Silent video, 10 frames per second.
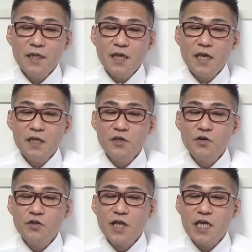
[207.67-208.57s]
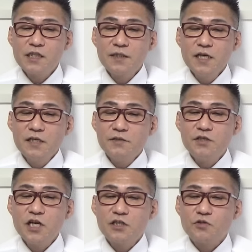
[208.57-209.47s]
え、世論です。
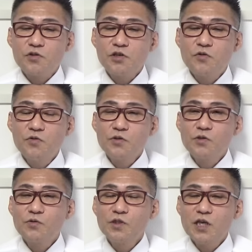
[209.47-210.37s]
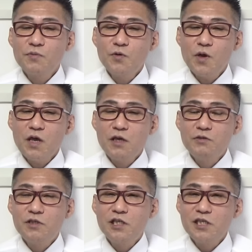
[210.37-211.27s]
じゃあ女子校の存在も
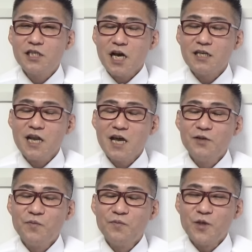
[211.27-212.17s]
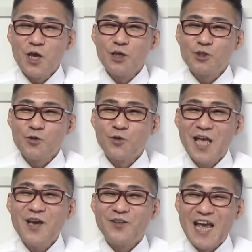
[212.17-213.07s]
NG じゃないのえー、そう
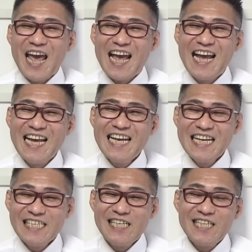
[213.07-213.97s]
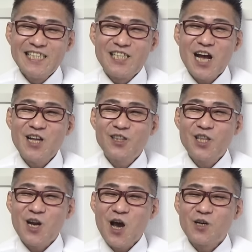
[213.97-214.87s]
だよね。だっ
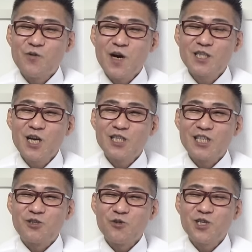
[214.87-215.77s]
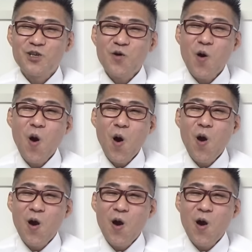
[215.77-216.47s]
たらあの、わざわざ女子校